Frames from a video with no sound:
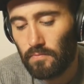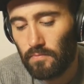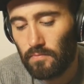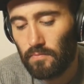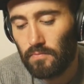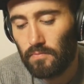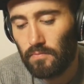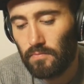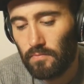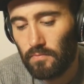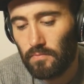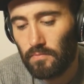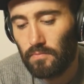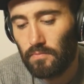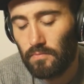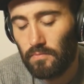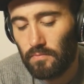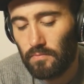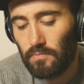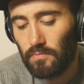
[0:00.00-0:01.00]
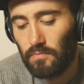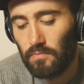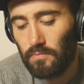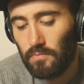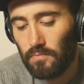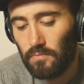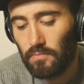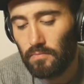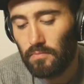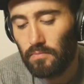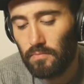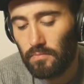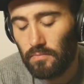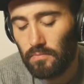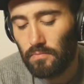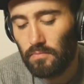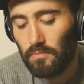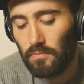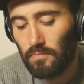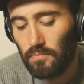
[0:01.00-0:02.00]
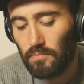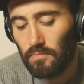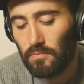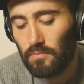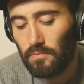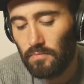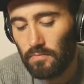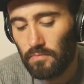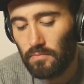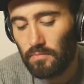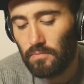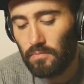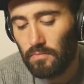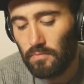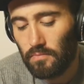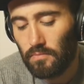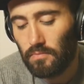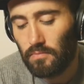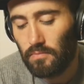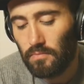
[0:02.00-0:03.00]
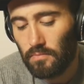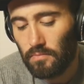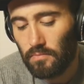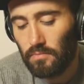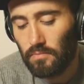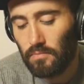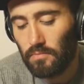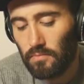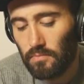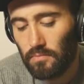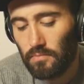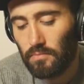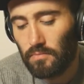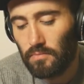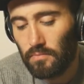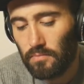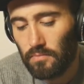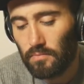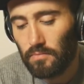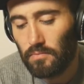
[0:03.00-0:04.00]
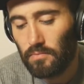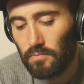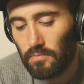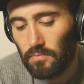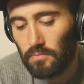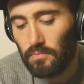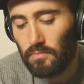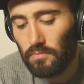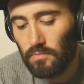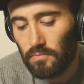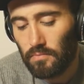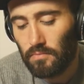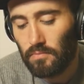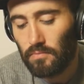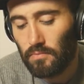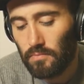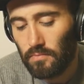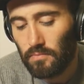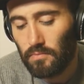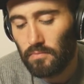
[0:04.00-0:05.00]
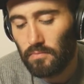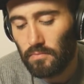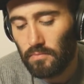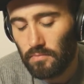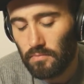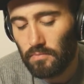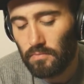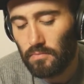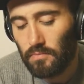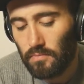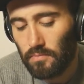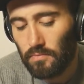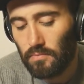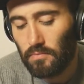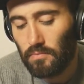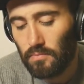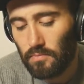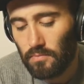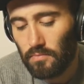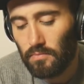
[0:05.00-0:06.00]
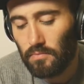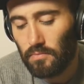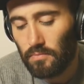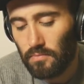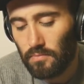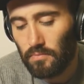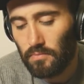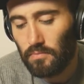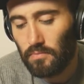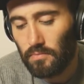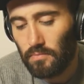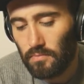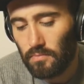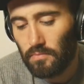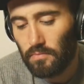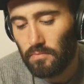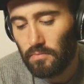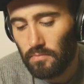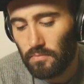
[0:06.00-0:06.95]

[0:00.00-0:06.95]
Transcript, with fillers: ist Kapital bra. Ich mach den Song für euch. Ich lieb euch über alles, damit ihr immer wisst, ich lieb euch über alles.